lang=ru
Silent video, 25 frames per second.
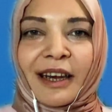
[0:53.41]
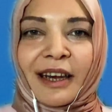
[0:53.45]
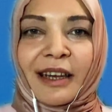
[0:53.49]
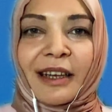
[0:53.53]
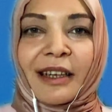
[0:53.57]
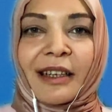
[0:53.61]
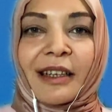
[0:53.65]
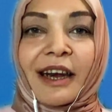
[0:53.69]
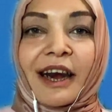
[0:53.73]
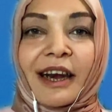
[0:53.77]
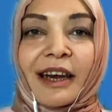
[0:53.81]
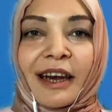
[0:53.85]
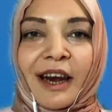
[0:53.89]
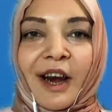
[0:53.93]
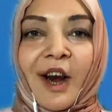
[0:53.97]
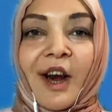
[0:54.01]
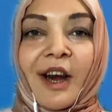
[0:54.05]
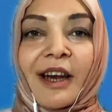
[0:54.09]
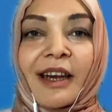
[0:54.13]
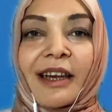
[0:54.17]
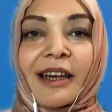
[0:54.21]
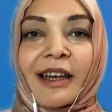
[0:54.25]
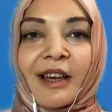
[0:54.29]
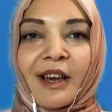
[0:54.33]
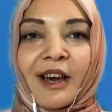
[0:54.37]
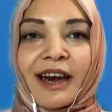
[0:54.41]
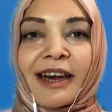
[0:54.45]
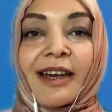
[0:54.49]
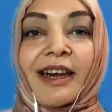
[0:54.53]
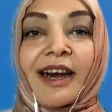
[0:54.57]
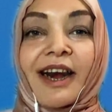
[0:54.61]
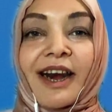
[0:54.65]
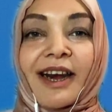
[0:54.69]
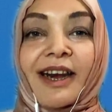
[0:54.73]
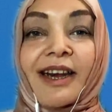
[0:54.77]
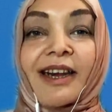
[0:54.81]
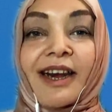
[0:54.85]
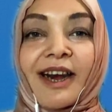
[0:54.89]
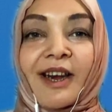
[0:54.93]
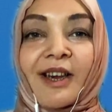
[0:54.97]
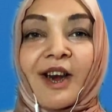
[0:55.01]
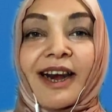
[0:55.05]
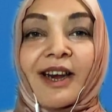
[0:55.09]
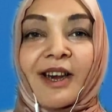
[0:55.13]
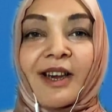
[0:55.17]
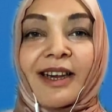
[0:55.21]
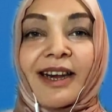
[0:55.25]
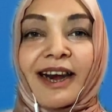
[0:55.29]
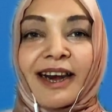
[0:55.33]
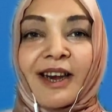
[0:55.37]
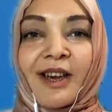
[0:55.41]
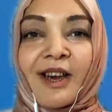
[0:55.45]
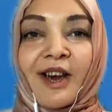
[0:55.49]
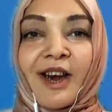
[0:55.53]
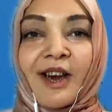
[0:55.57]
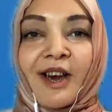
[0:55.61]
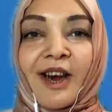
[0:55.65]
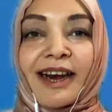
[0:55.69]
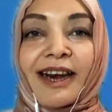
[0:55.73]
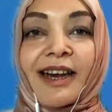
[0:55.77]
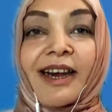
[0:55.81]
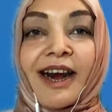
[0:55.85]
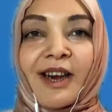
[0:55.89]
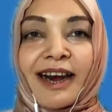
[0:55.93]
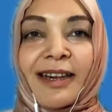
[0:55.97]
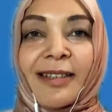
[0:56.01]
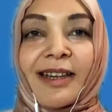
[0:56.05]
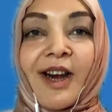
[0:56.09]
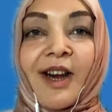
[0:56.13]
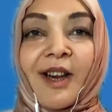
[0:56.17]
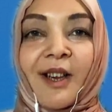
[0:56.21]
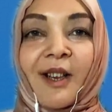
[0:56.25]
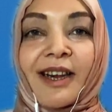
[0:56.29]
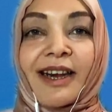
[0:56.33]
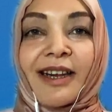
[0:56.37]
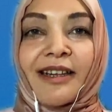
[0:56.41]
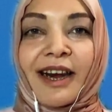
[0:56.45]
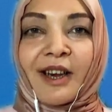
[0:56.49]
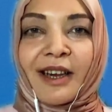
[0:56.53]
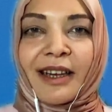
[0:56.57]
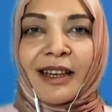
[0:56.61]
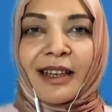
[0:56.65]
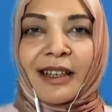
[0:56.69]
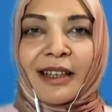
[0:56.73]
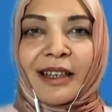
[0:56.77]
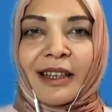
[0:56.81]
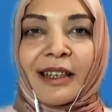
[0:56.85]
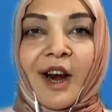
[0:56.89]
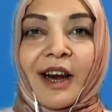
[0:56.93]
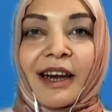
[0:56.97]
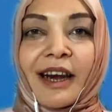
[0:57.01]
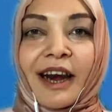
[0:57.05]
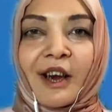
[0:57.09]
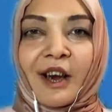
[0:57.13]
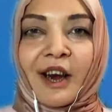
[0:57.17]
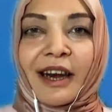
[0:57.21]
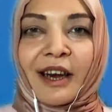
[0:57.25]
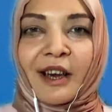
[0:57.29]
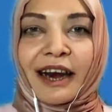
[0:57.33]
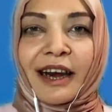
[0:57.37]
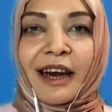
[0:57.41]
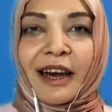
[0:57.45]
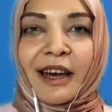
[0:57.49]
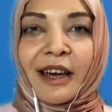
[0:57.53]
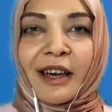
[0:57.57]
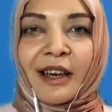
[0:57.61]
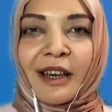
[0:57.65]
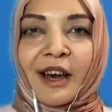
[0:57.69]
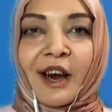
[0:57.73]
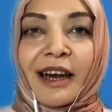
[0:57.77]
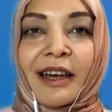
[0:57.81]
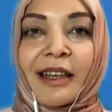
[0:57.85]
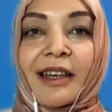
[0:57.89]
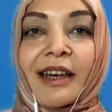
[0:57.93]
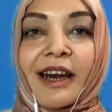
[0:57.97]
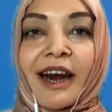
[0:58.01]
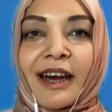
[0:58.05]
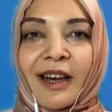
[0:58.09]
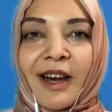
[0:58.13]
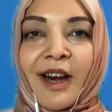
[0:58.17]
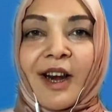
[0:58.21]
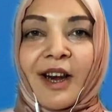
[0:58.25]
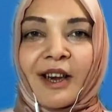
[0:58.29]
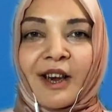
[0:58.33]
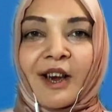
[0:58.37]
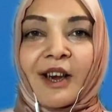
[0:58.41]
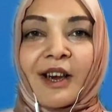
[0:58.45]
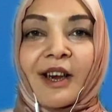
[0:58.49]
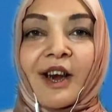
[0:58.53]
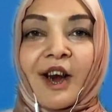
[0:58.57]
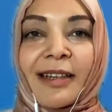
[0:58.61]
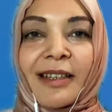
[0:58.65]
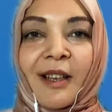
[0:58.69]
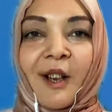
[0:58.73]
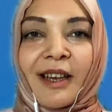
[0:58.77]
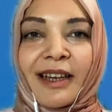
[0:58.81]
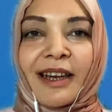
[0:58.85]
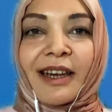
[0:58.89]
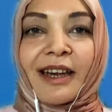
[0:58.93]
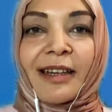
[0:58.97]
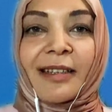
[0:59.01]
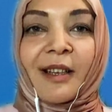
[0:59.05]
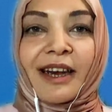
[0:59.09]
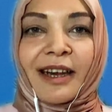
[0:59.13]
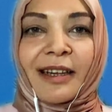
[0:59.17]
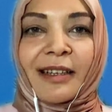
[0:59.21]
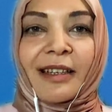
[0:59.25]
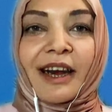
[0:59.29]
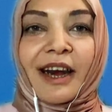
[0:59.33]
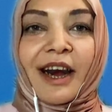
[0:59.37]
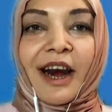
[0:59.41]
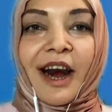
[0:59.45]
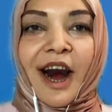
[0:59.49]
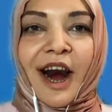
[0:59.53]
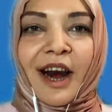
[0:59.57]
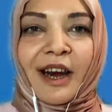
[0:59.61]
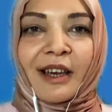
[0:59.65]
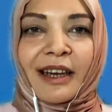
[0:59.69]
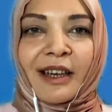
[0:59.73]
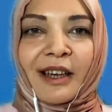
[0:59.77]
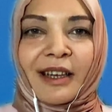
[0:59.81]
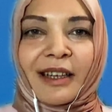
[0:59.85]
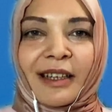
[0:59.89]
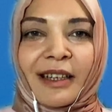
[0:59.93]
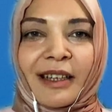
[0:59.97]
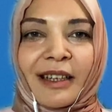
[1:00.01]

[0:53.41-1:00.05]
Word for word: Я напомнила, что в июле 2016 года оппозиция предприняла в Турции попытку госпереворота.